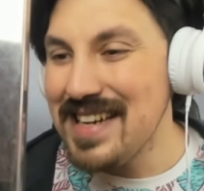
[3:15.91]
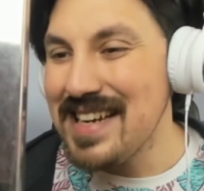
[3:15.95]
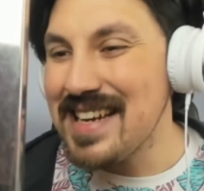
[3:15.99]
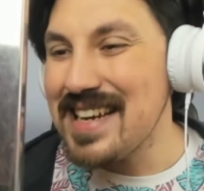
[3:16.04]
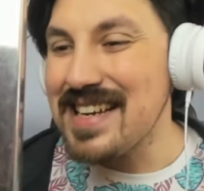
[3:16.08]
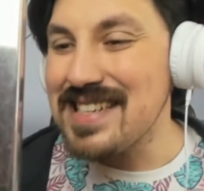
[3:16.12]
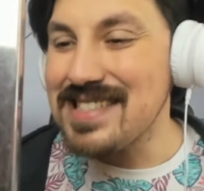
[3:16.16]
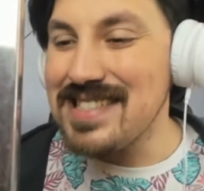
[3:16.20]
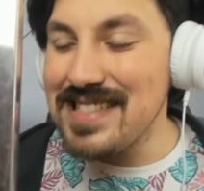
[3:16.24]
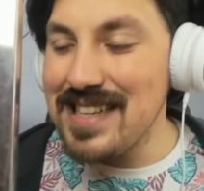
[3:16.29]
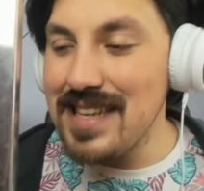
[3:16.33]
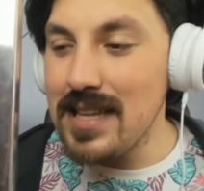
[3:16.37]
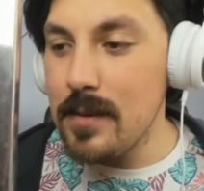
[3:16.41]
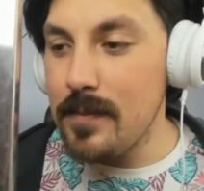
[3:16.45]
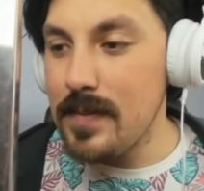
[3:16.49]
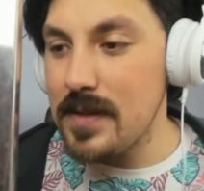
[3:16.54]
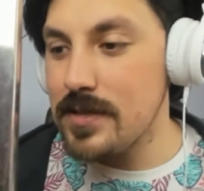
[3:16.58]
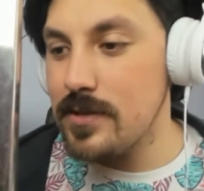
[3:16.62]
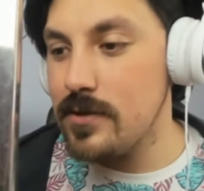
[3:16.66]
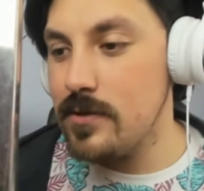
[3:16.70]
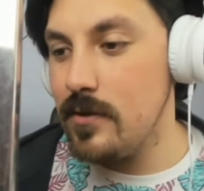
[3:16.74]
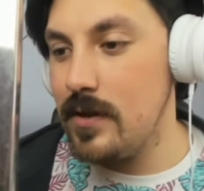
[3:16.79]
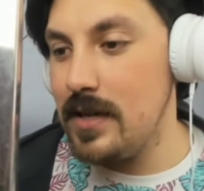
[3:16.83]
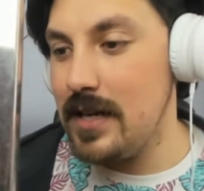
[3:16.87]
que siete
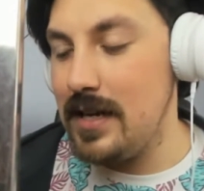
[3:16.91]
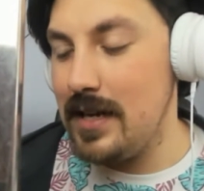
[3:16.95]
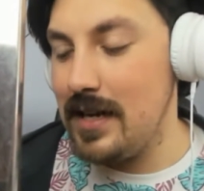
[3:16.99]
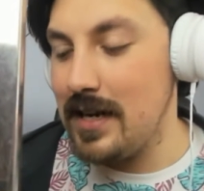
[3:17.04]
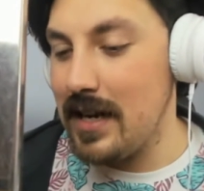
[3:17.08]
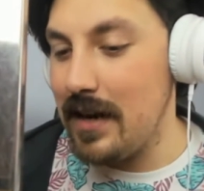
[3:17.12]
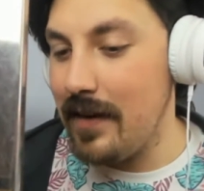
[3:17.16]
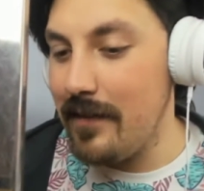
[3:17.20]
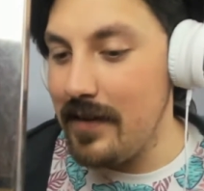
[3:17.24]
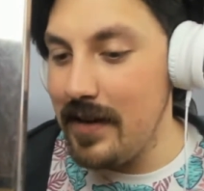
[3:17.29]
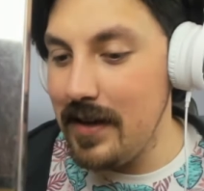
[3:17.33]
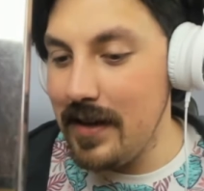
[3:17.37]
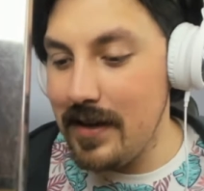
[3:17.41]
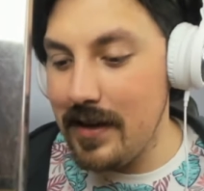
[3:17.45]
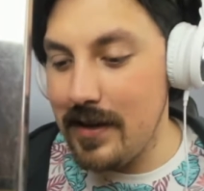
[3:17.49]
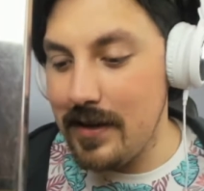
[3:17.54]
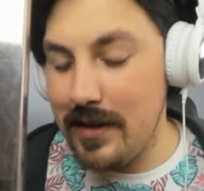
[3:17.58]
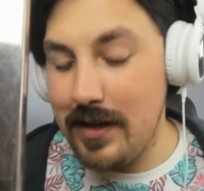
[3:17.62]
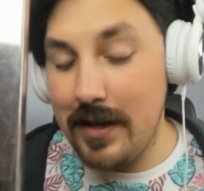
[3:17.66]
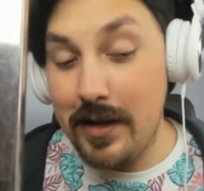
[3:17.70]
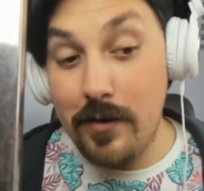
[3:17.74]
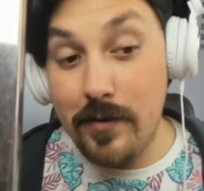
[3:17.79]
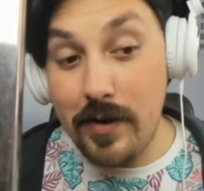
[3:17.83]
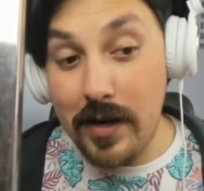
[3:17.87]
personas cabieran
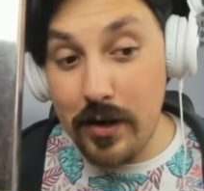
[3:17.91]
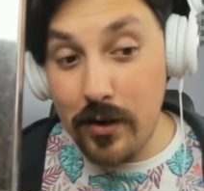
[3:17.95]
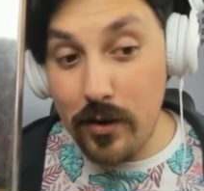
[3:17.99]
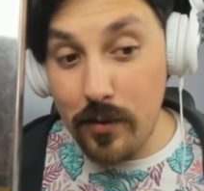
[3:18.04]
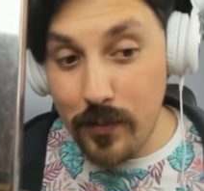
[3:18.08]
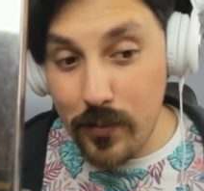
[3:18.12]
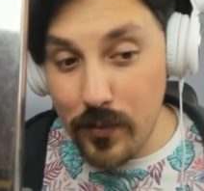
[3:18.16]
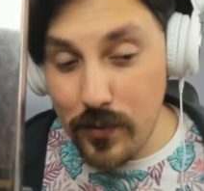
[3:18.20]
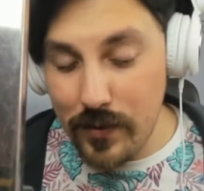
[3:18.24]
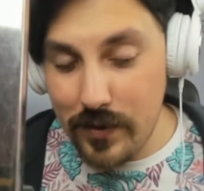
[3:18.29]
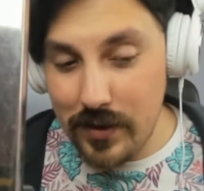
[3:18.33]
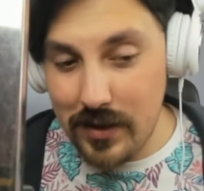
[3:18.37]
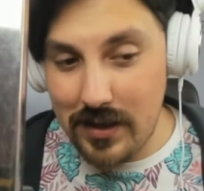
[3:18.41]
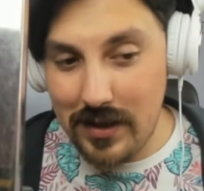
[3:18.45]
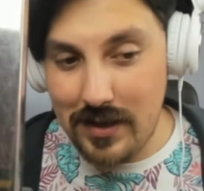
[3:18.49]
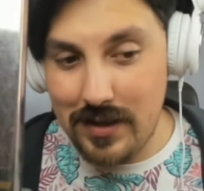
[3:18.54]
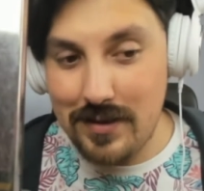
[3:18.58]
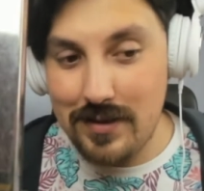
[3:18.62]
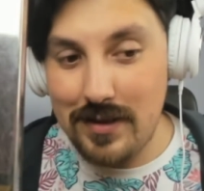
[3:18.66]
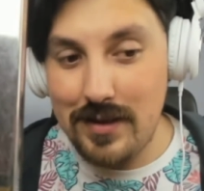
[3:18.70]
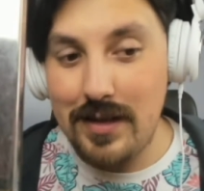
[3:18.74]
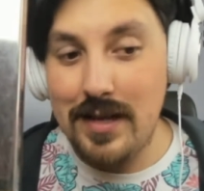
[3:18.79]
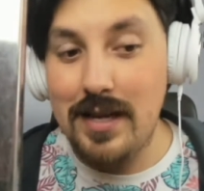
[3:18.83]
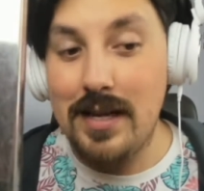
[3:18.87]
en horario punta,
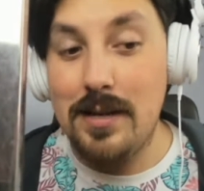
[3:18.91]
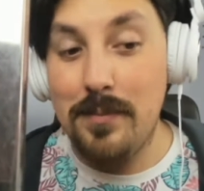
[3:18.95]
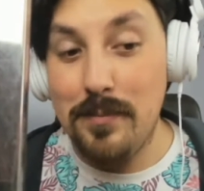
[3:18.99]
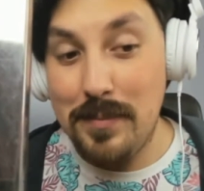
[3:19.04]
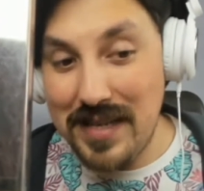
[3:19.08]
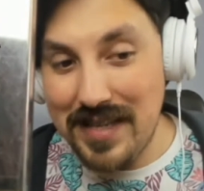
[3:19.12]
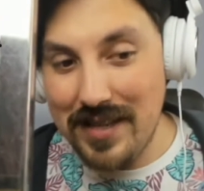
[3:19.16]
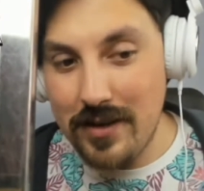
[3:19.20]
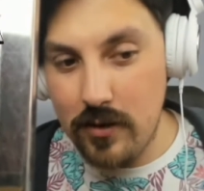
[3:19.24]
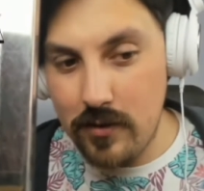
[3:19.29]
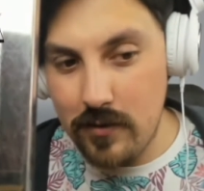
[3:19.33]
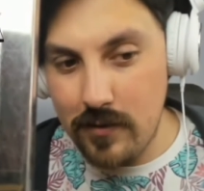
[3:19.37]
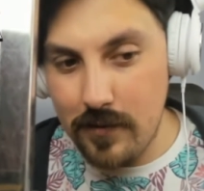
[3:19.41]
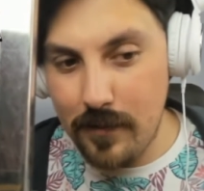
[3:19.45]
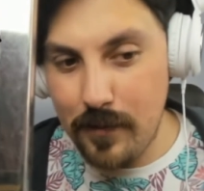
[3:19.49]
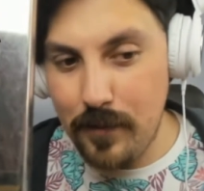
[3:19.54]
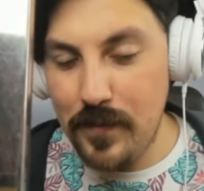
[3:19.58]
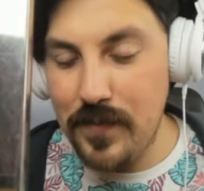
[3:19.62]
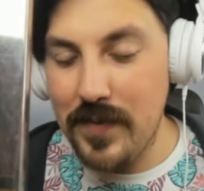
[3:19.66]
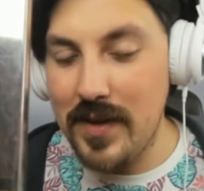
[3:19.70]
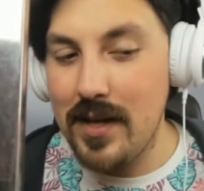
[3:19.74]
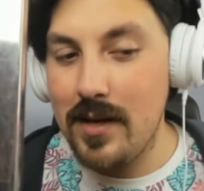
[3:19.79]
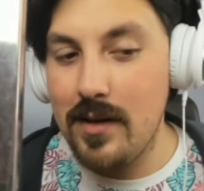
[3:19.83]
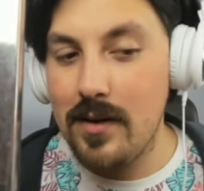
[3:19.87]
en metro,
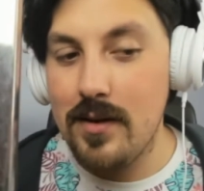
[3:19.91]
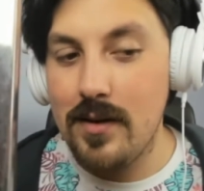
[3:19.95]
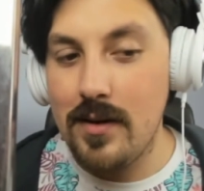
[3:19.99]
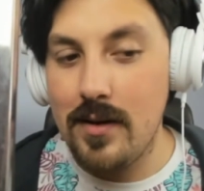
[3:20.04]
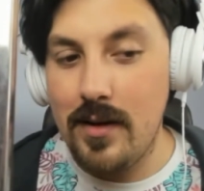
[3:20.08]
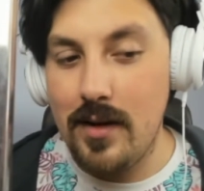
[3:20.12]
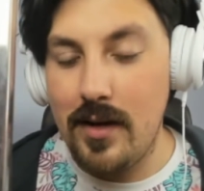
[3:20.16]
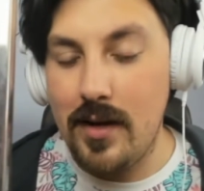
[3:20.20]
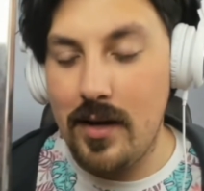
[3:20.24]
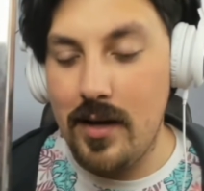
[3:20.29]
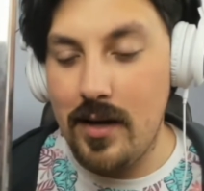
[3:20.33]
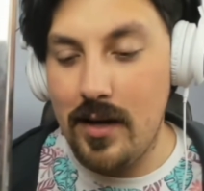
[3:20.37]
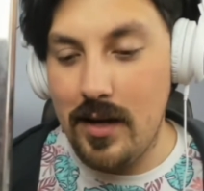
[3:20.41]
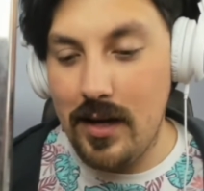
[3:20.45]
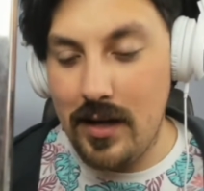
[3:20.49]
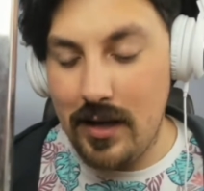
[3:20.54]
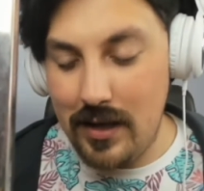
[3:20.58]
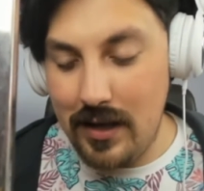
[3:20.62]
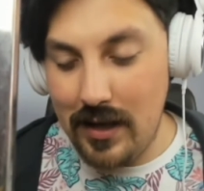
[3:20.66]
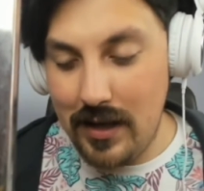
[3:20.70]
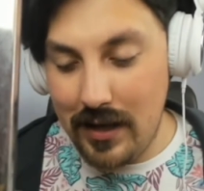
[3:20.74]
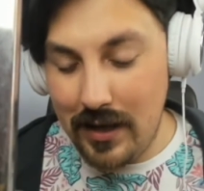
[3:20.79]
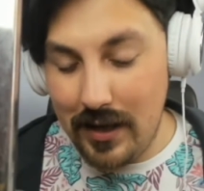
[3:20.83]
eh, en,